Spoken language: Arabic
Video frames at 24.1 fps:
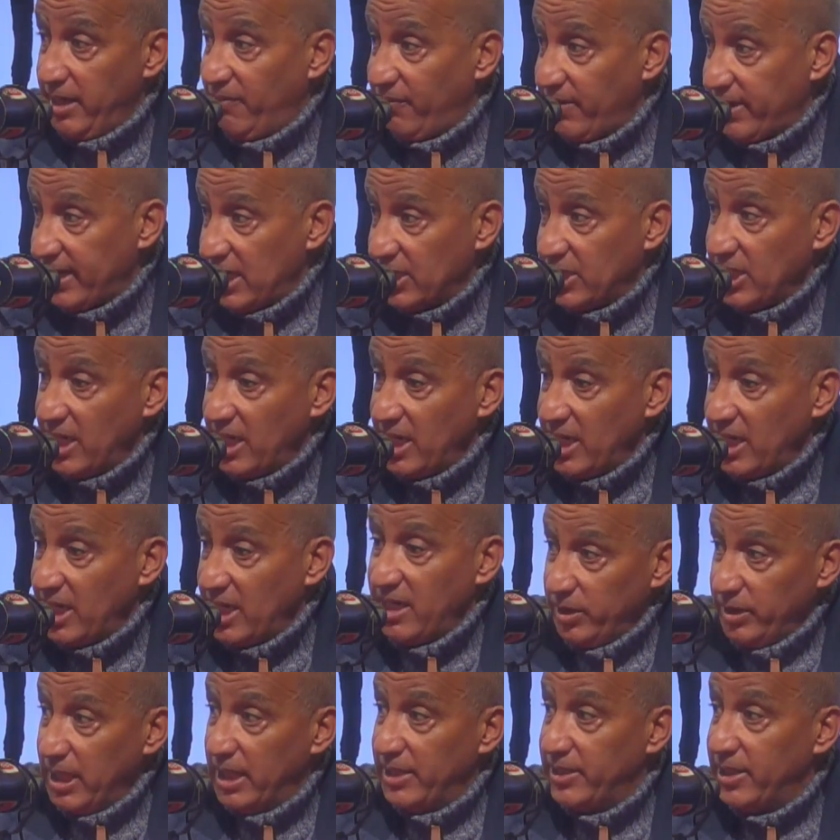انا في تطوان
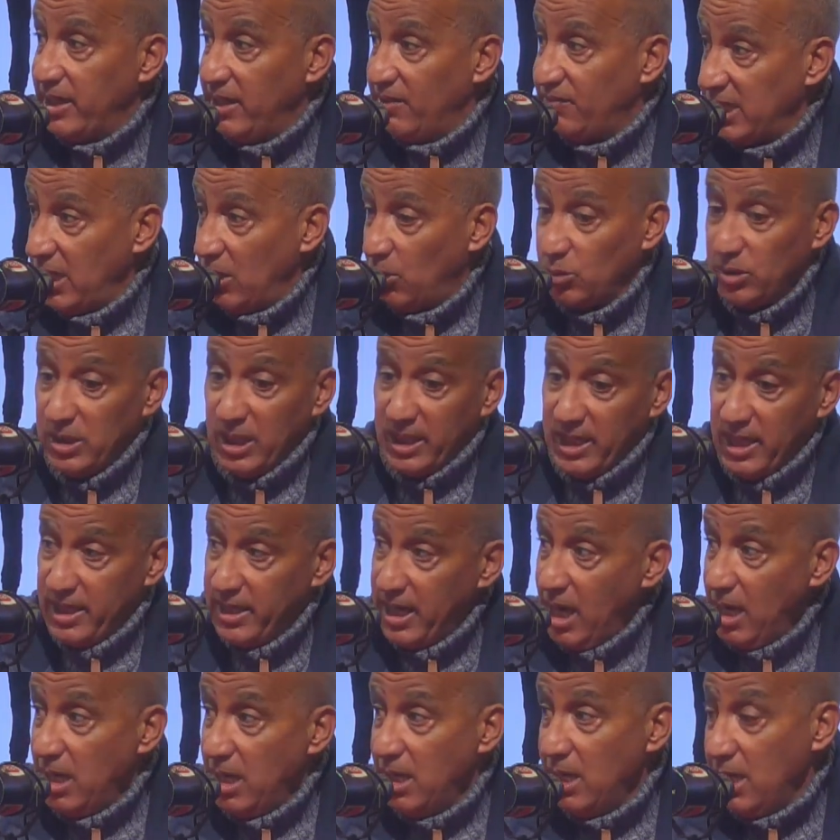انا في الرجاء انا في الوداد انا في
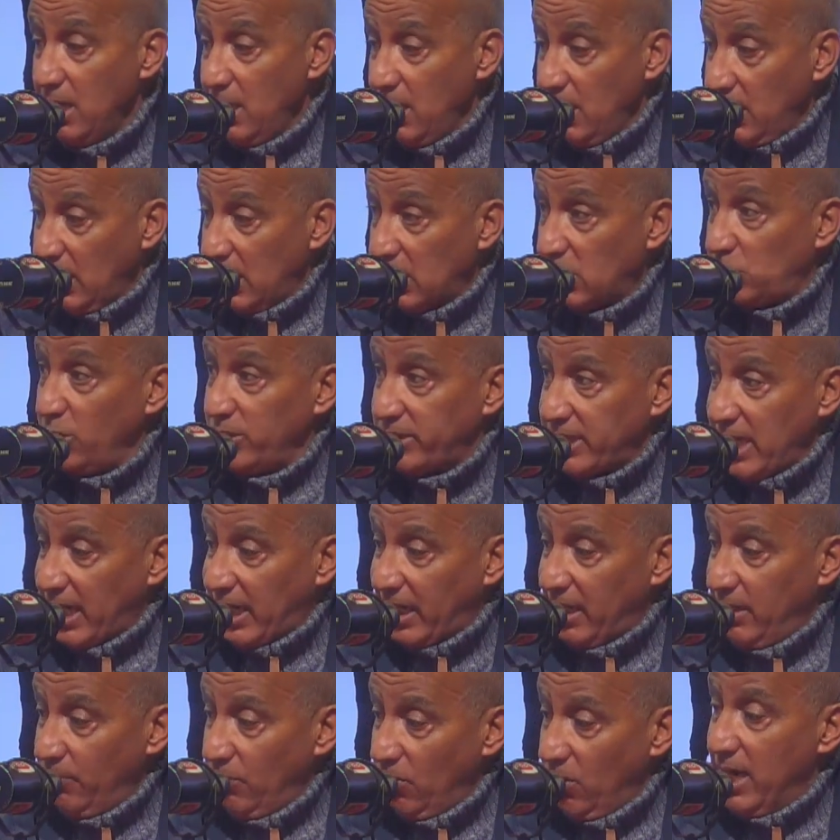السعوديه انا خصو
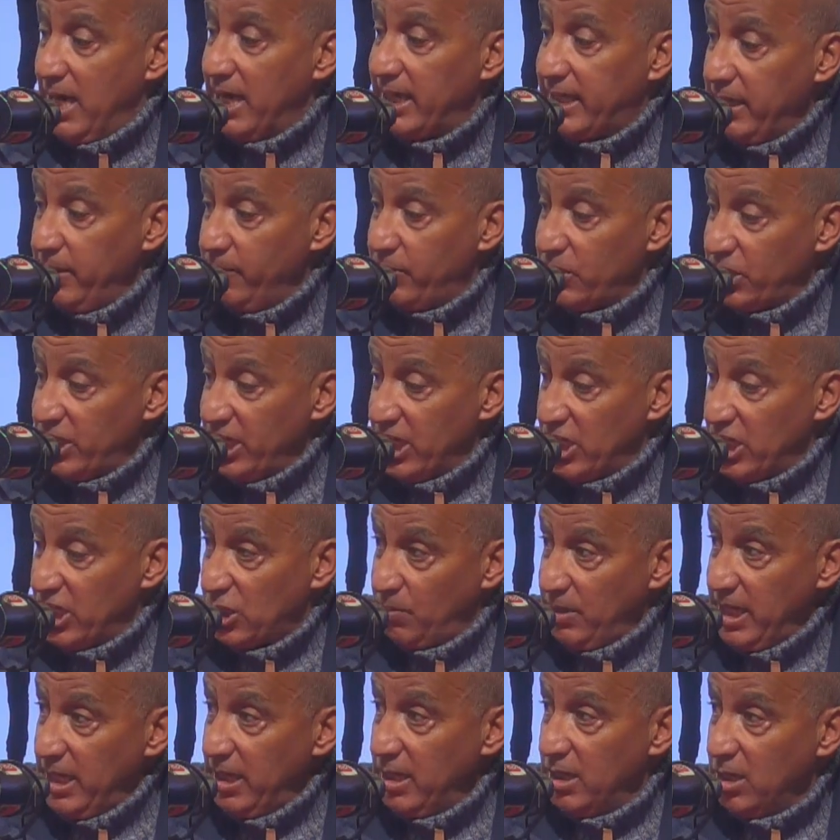يتاقلم ولكن باش
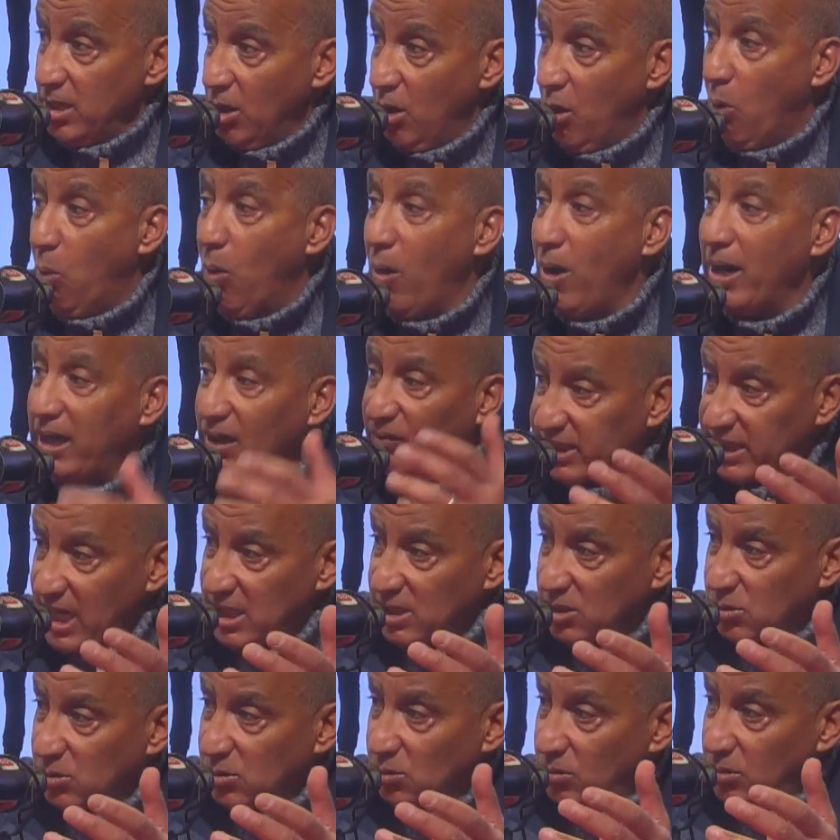كيعجبني هو
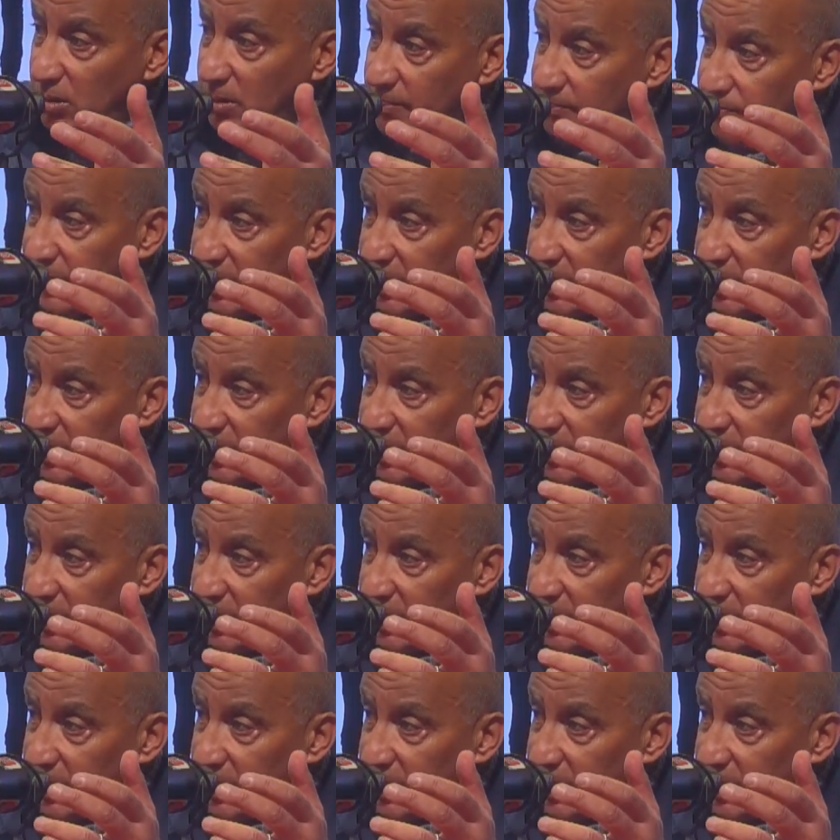كيفرض راسو